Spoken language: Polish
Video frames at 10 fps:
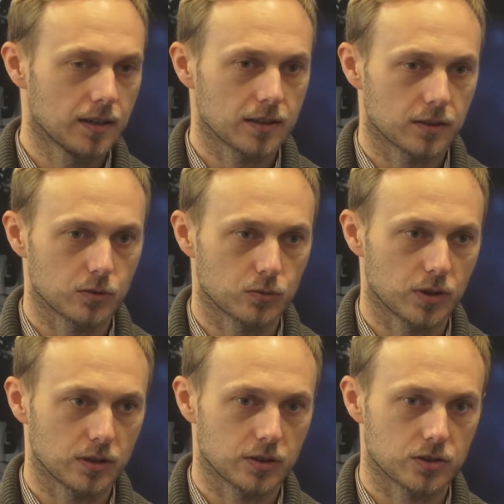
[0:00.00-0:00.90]
Dlatego
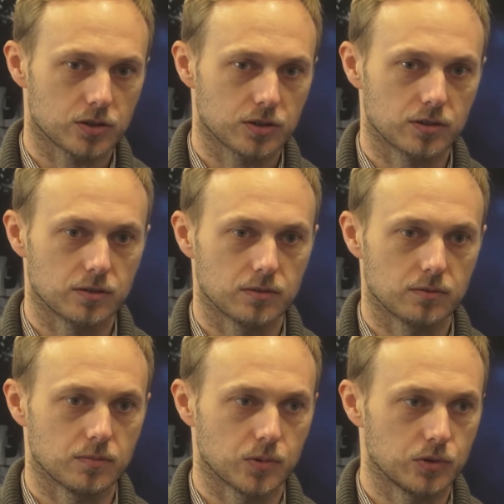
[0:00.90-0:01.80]
tutaj też
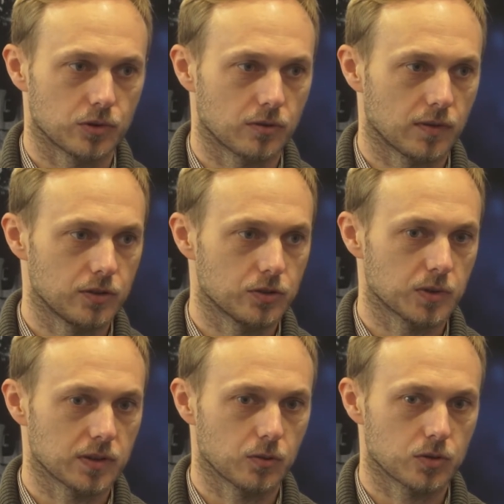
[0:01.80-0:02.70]

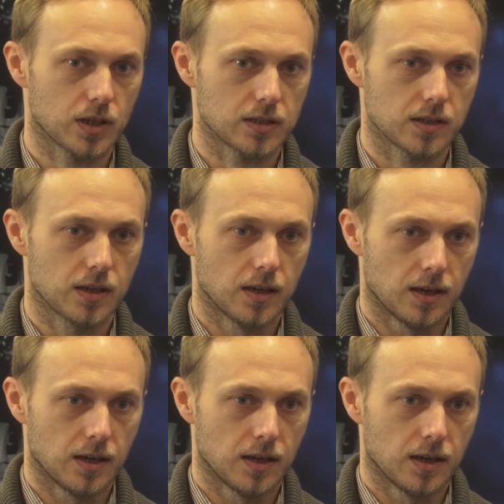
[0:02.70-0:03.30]
monitorowaliśmy cały czas